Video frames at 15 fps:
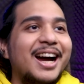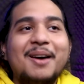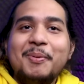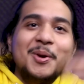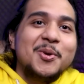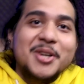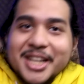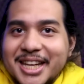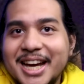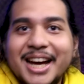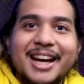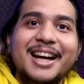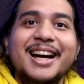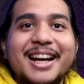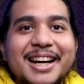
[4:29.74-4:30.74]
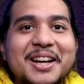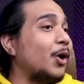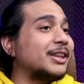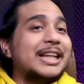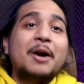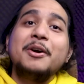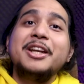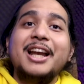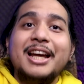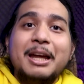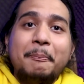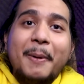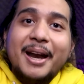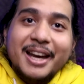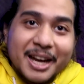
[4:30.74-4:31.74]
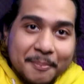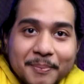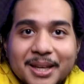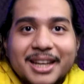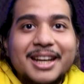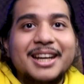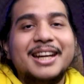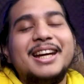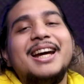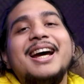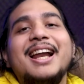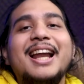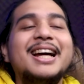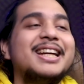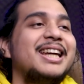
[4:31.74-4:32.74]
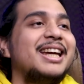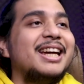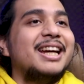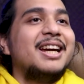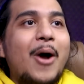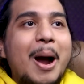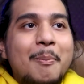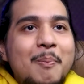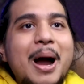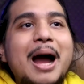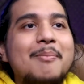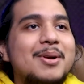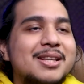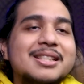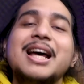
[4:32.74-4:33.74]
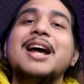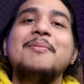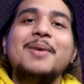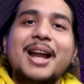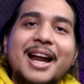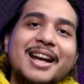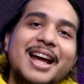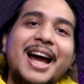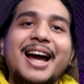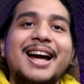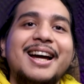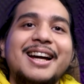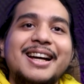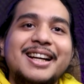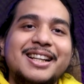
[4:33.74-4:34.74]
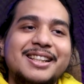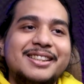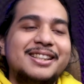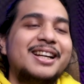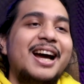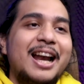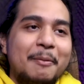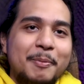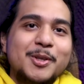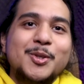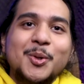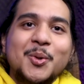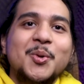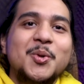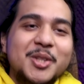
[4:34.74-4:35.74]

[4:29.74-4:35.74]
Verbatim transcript: apa dunia? Huh? Gua tahu ini lagi pandemi ya, lagi wabah besar melanda segala penjuru